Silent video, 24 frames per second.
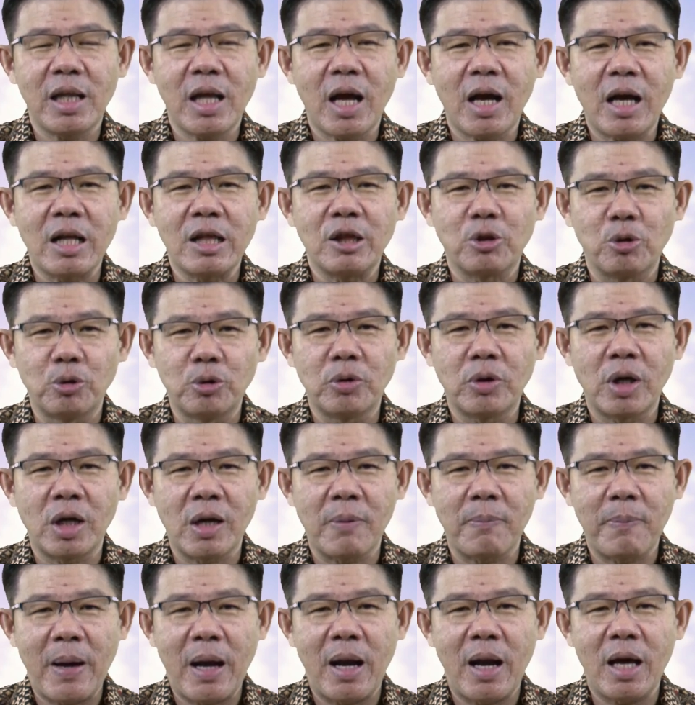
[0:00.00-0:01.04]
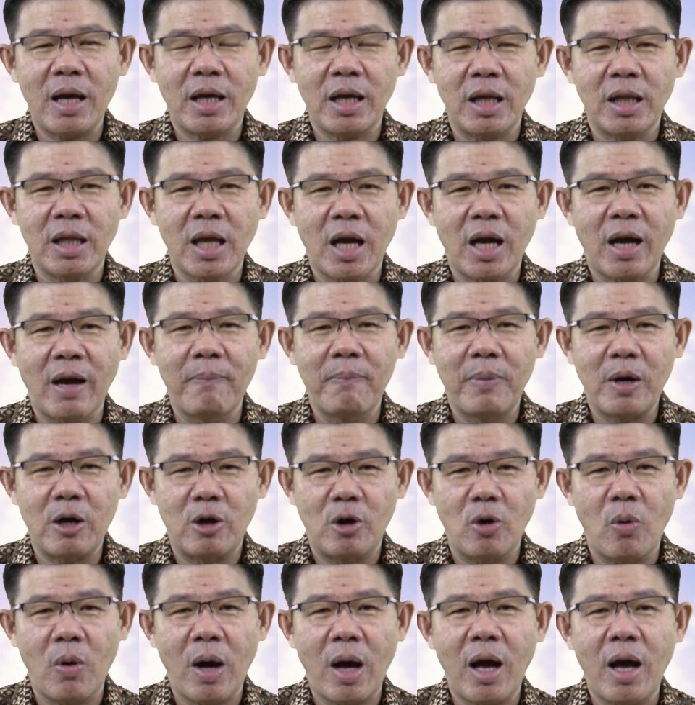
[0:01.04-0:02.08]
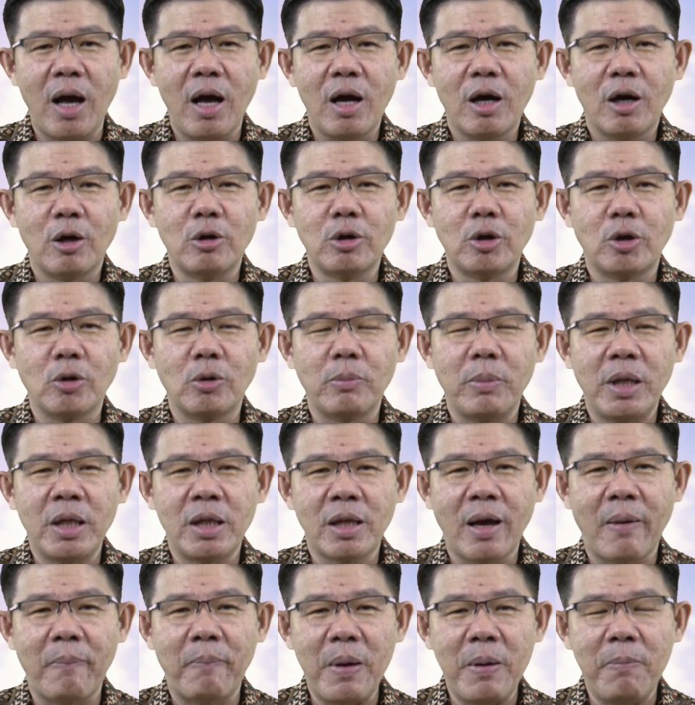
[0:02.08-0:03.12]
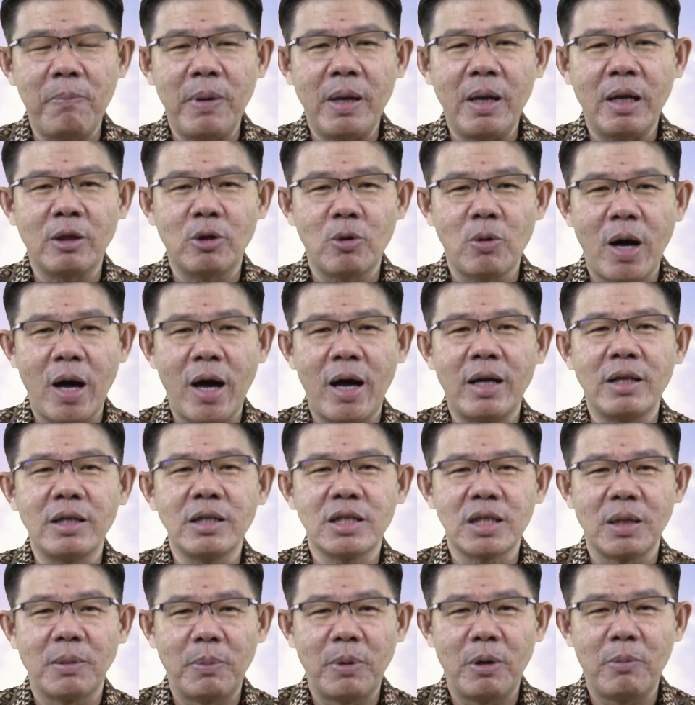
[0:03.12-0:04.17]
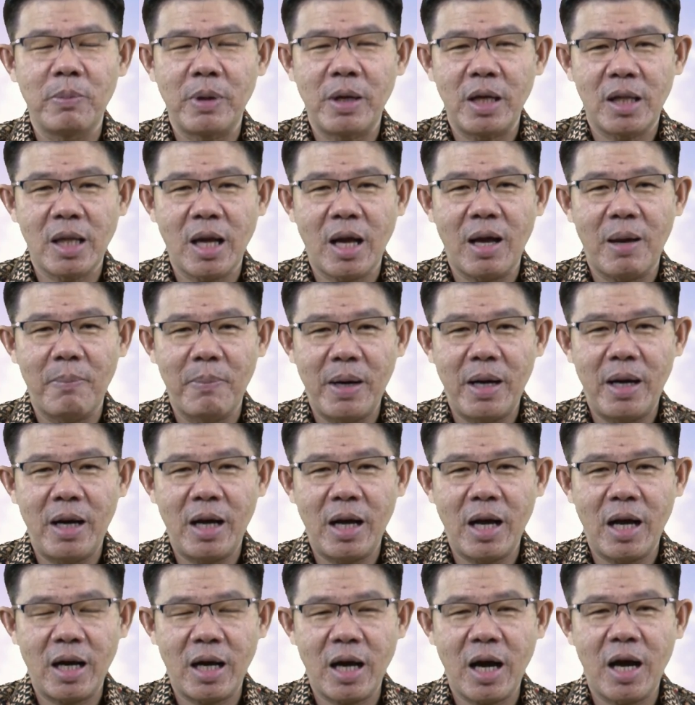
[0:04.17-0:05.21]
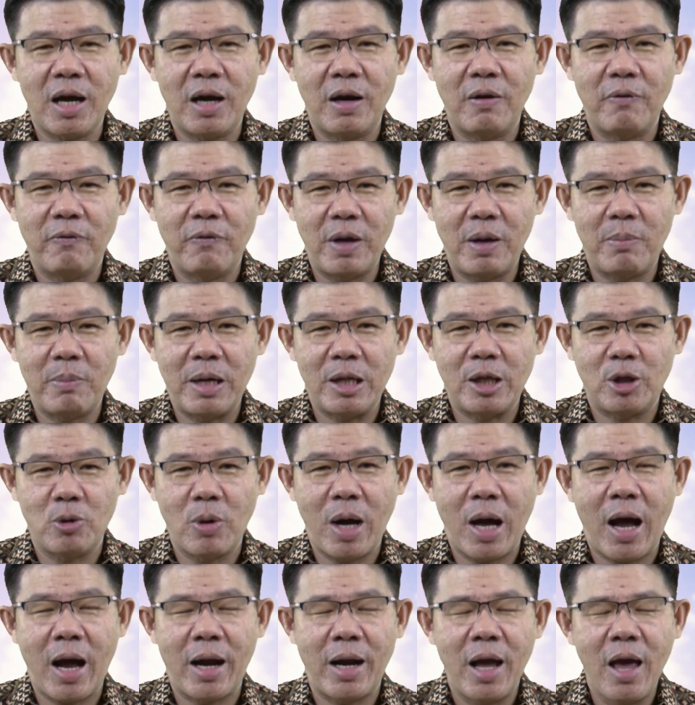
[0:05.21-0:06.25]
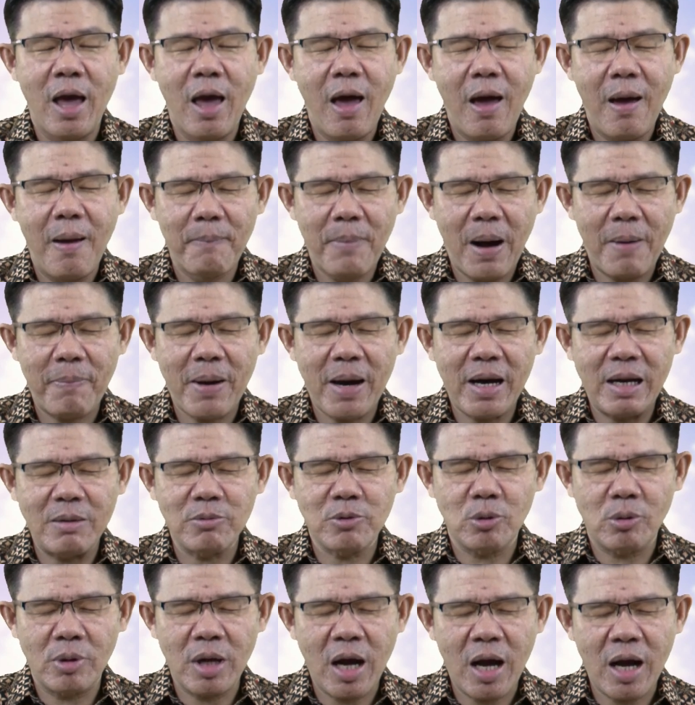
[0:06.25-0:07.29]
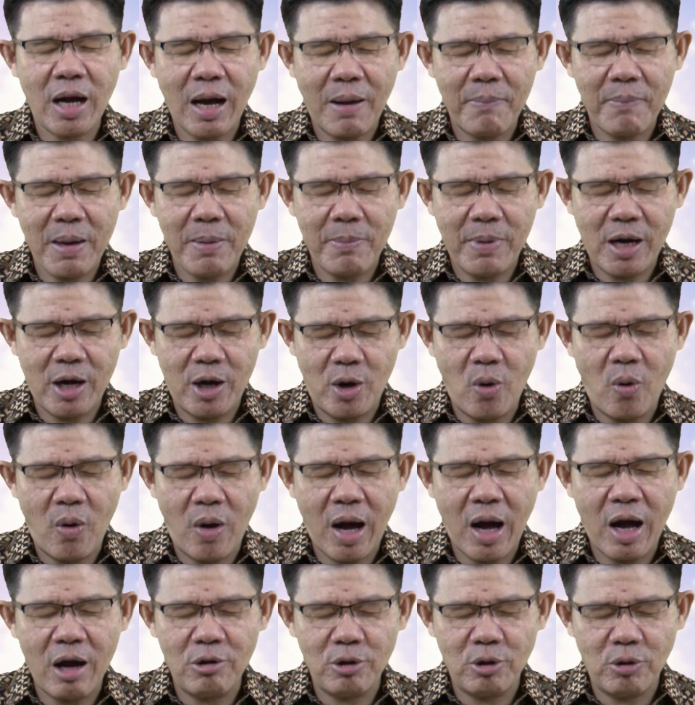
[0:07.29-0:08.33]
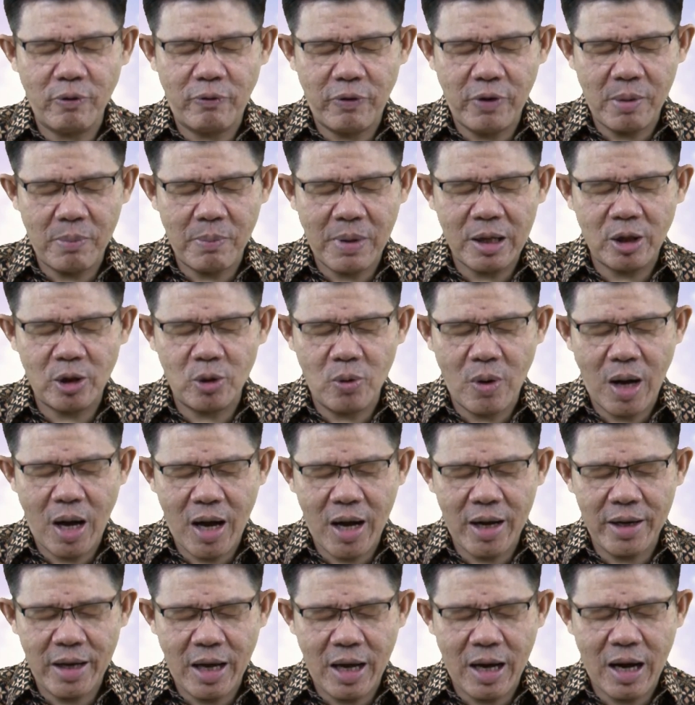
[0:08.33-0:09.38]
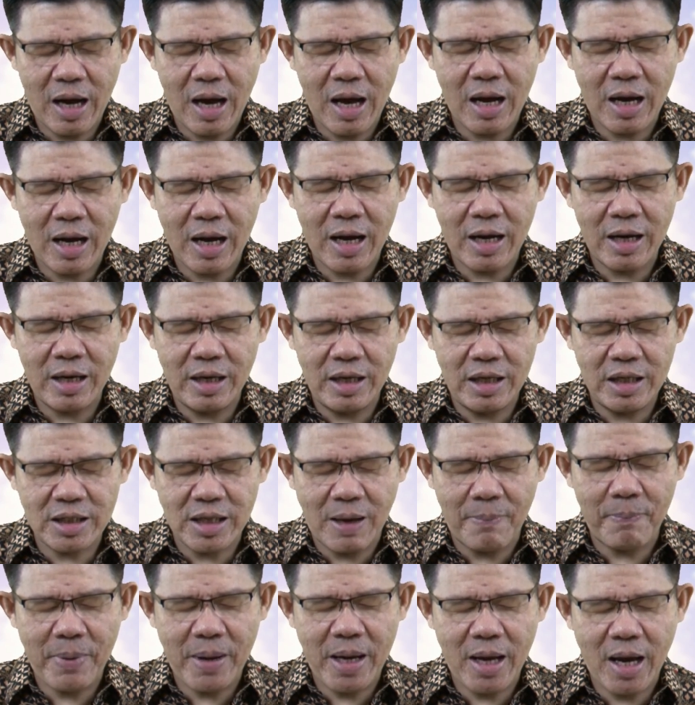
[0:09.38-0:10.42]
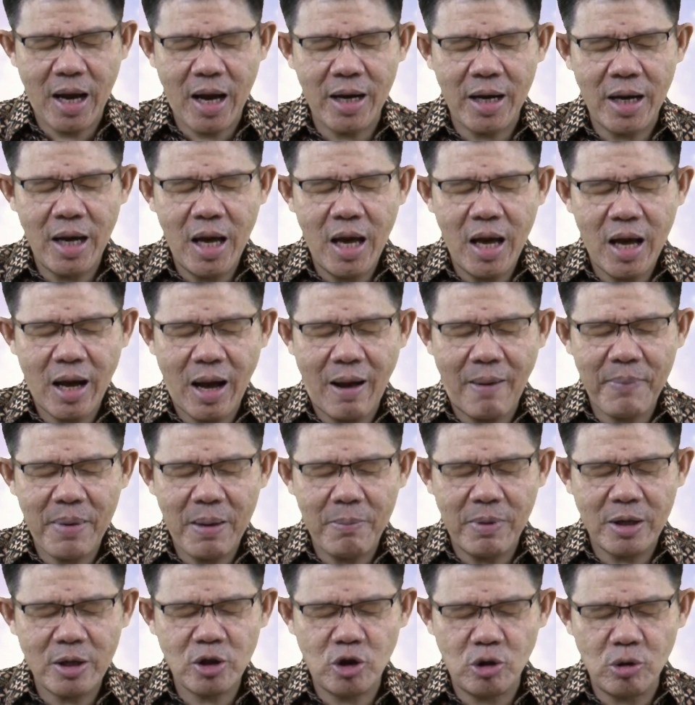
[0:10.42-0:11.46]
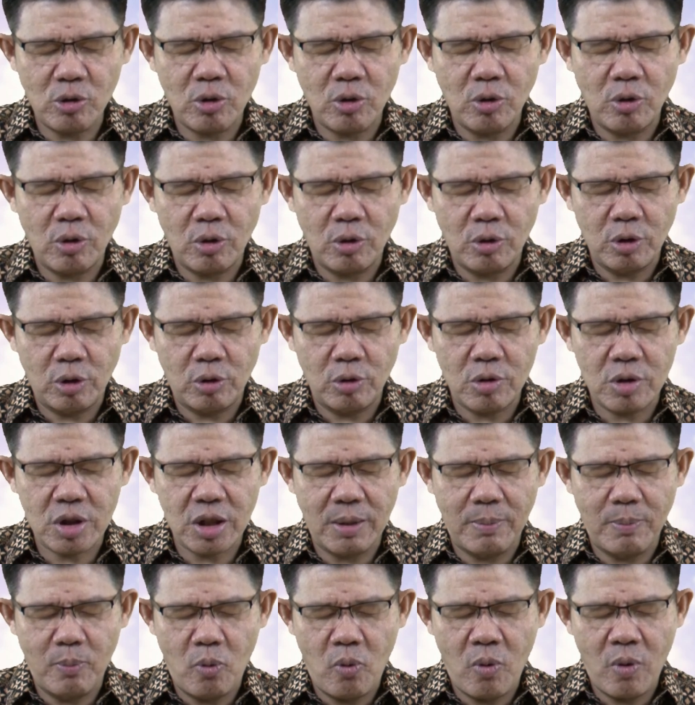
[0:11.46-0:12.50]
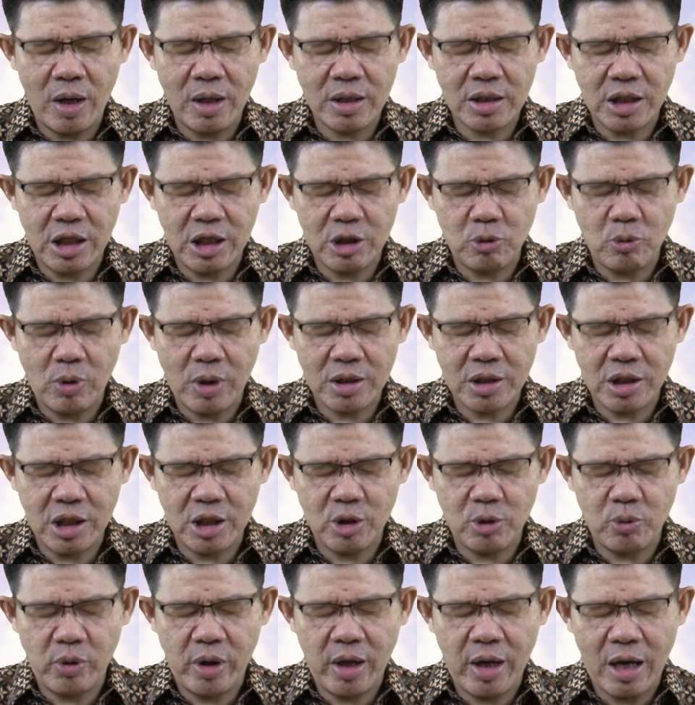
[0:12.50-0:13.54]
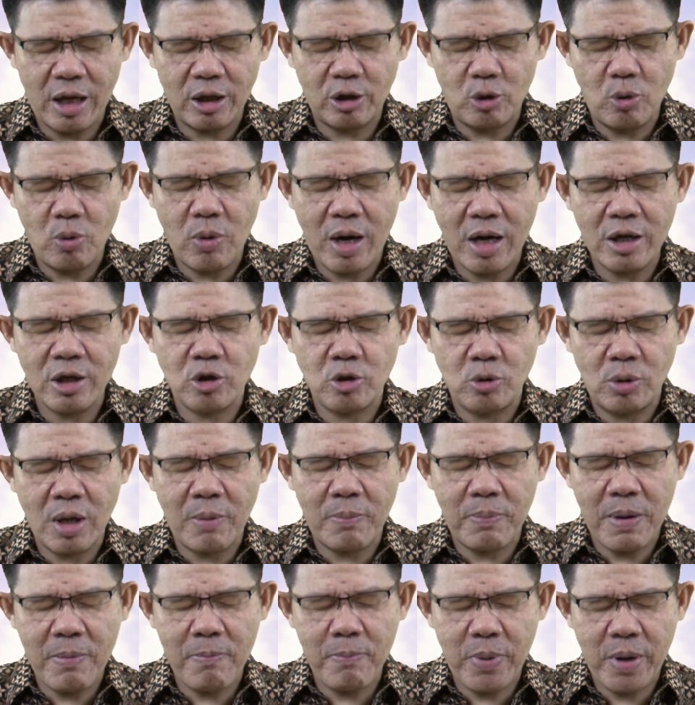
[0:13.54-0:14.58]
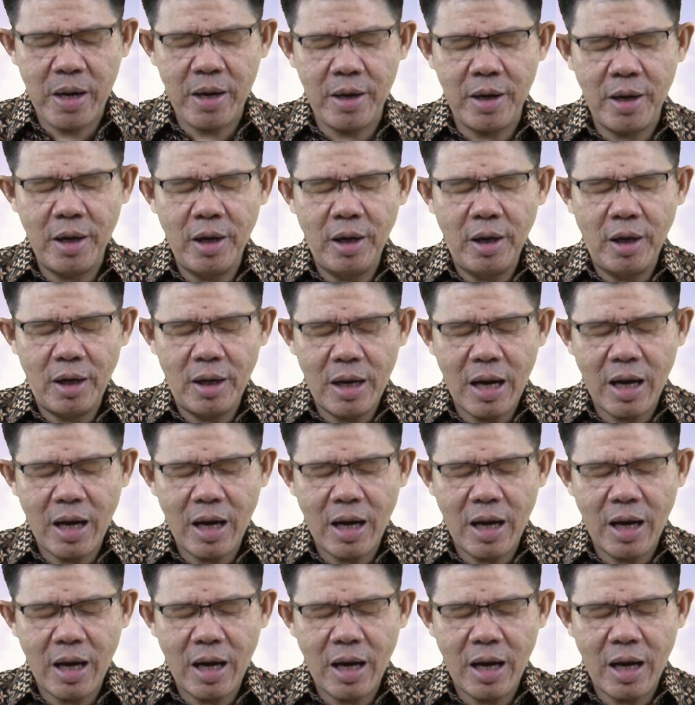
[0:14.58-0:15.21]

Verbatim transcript: Kita akan tundukkan kepala, kita akan berdoa untuk minta pimpinan Tuhan sebelum kita mendengarkan firman Tuhan. Bapa di surga, kami berdoa untuk firman Tuhan yang akan disampaikan. Kami bersyukur untuk semua siswa-siswi yang Tuhan sudah pimpin